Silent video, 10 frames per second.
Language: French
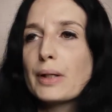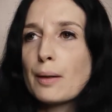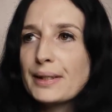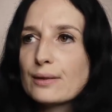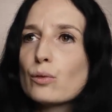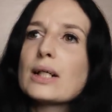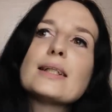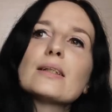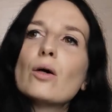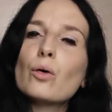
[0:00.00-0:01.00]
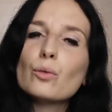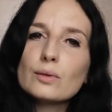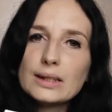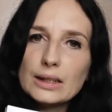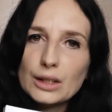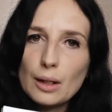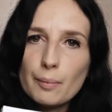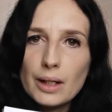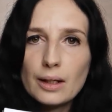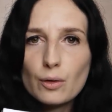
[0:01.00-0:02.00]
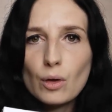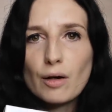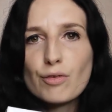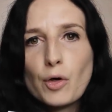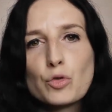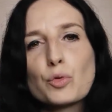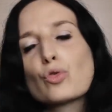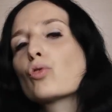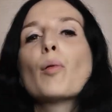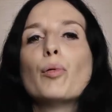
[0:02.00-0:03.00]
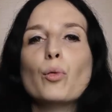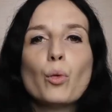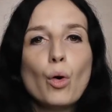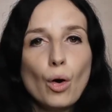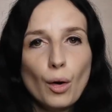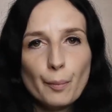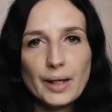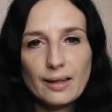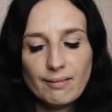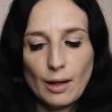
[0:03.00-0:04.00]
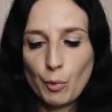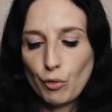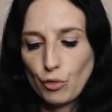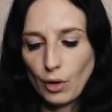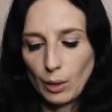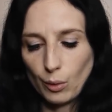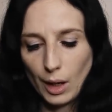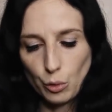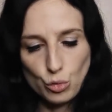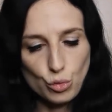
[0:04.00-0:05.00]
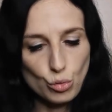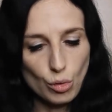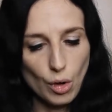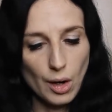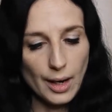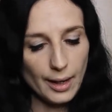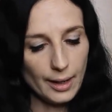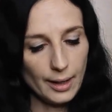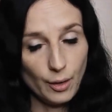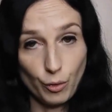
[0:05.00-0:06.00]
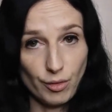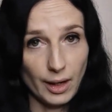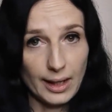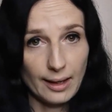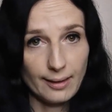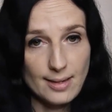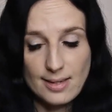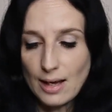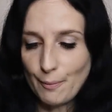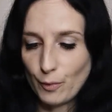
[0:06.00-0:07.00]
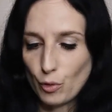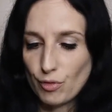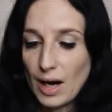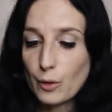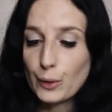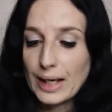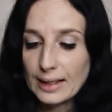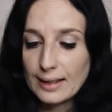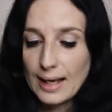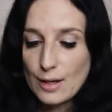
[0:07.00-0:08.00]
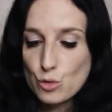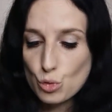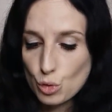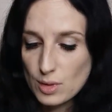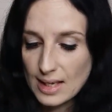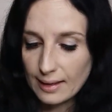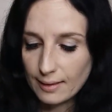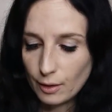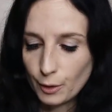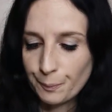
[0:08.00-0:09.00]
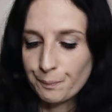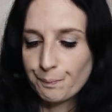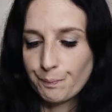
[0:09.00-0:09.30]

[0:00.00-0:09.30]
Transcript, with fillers: Mais comme ils sont récents, on ne sait jamais que le référencement sont un peu longs. Bien évidemment, vous aurez le lien en dessous. Et on va regarder ça. On va regarder ce que ça donne.